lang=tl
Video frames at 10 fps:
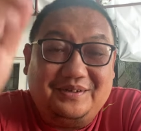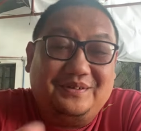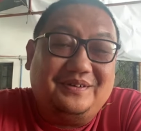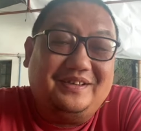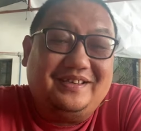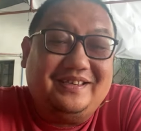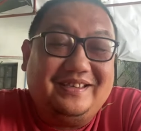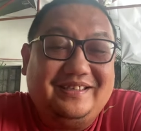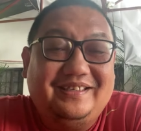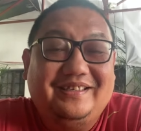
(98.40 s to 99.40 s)

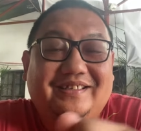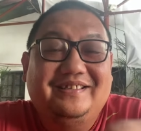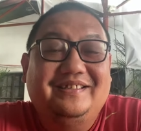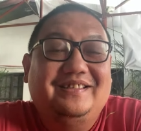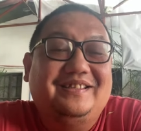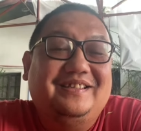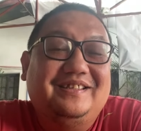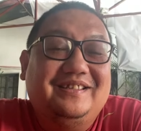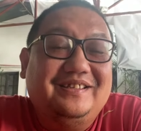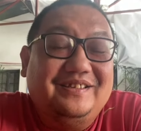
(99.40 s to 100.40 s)
okay.
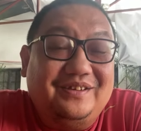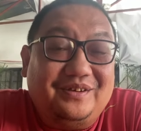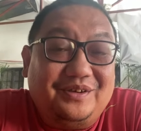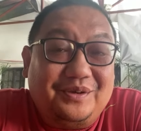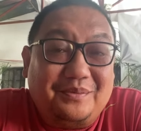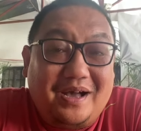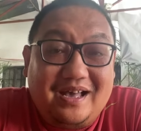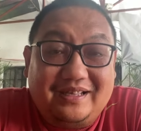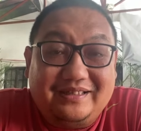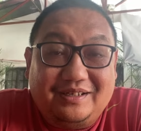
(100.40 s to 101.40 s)
O yung
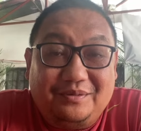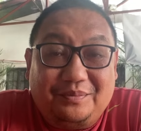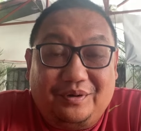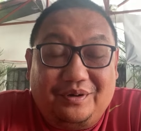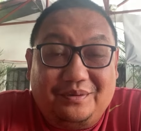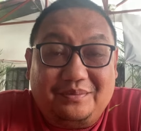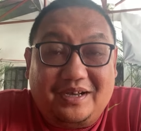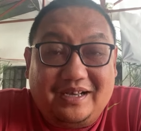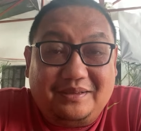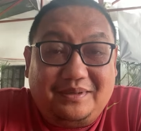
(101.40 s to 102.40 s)
mga dago po,
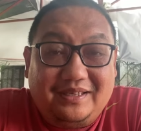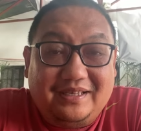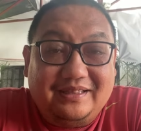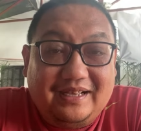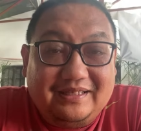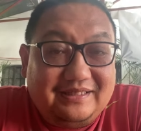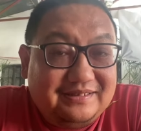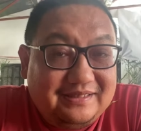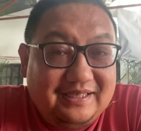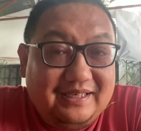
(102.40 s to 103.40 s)
mga kaibigan natin
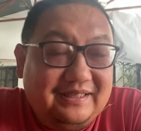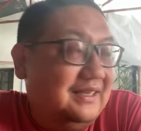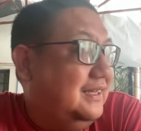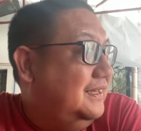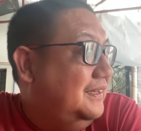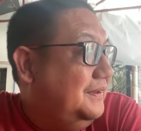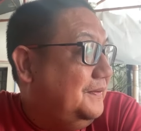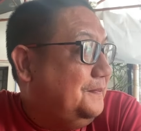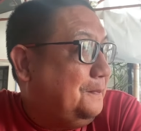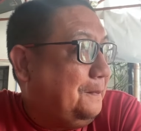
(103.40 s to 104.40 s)
dyan.
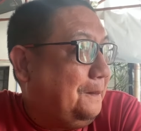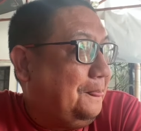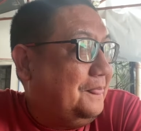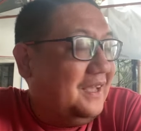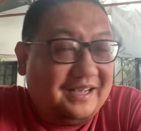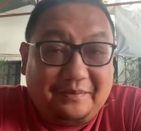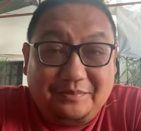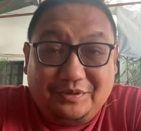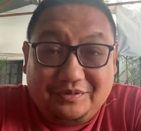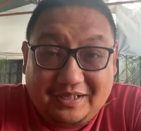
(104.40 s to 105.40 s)
Alam
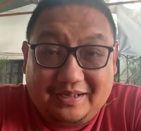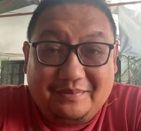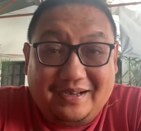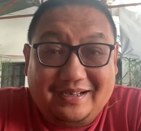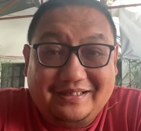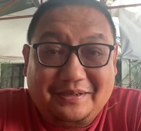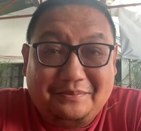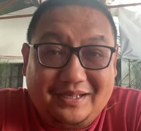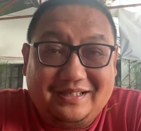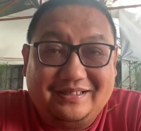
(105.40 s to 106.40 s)
nyo na, baka
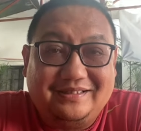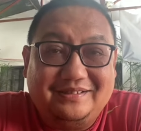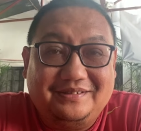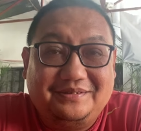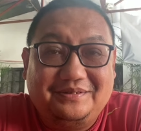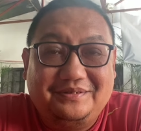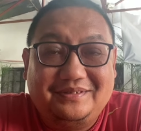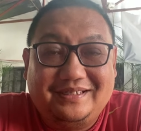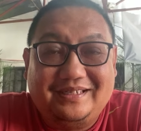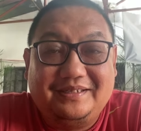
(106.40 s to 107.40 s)
naman.
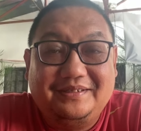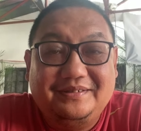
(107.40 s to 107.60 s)
Okay.